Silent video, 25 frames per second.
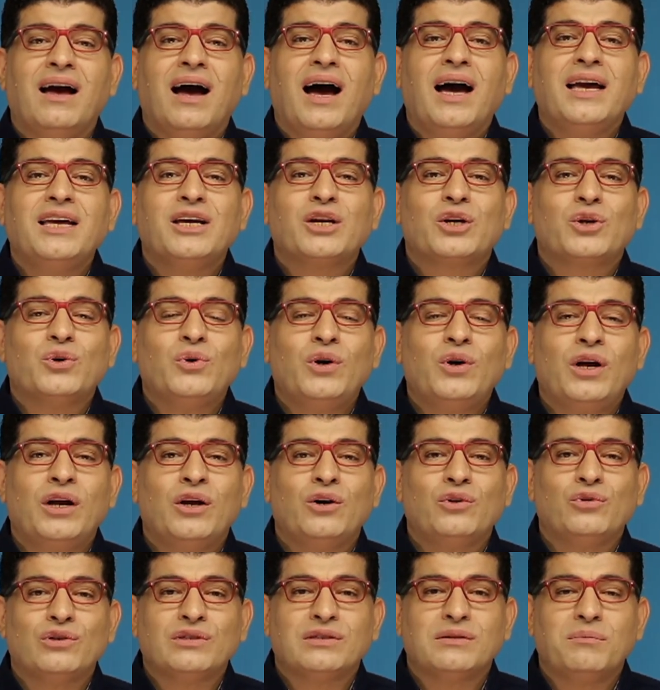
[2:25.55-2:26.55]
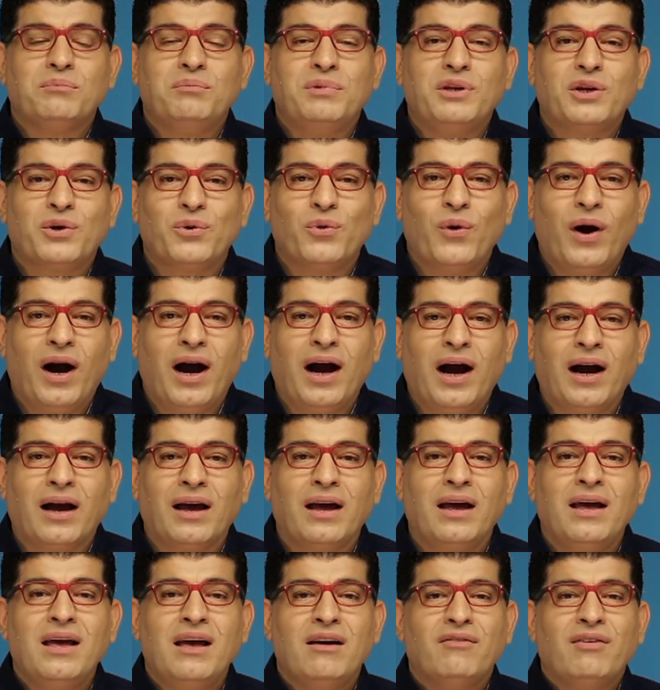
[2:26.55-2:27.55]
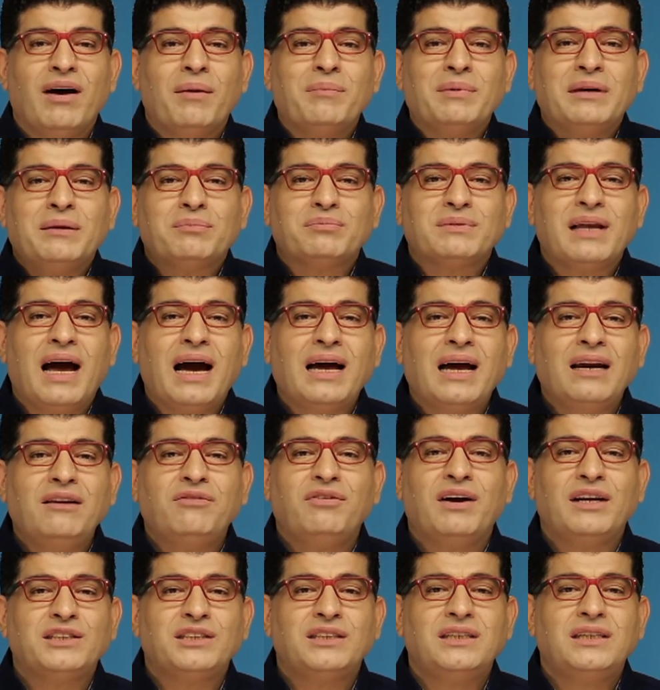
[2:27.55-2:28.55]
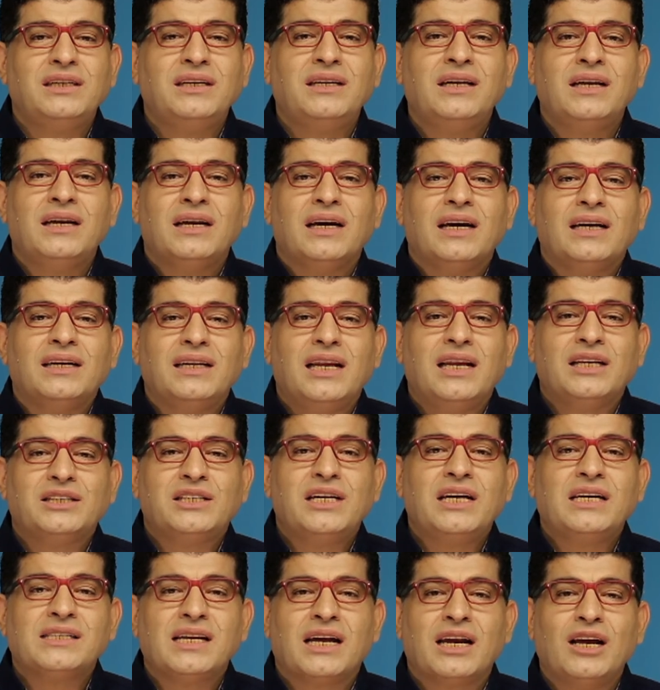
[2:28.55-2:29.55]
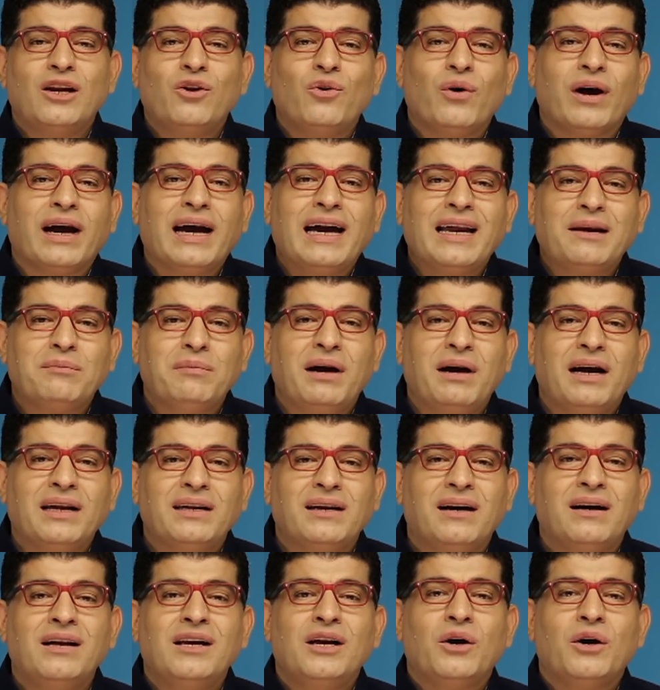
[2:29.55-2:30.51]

اي الروح القدس بروحك من بتعرف هالشيء النجاح صار له غير معنى